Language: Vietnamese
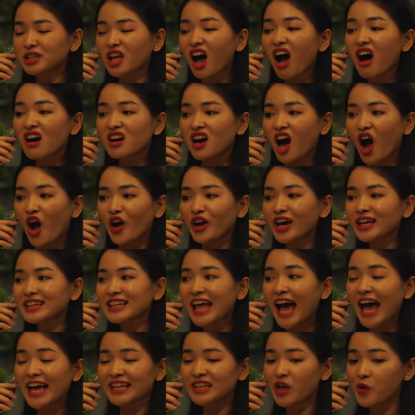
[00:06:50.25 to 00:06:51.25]
thoát khỏi cái
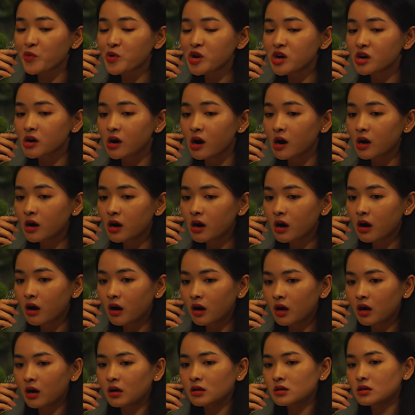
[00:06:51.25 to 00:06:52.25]
tay tao được
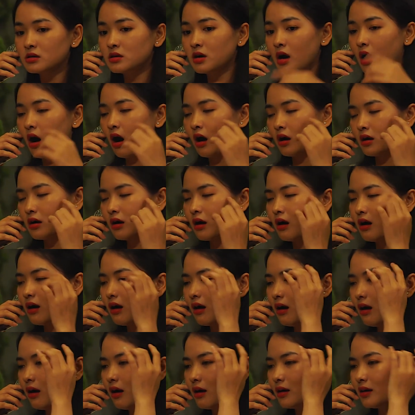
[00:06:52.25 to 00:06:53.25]
Trời
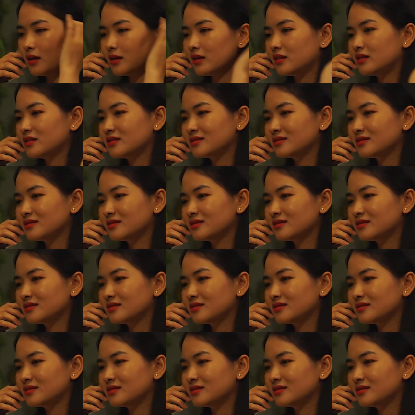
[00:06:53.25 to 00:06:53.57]
ơi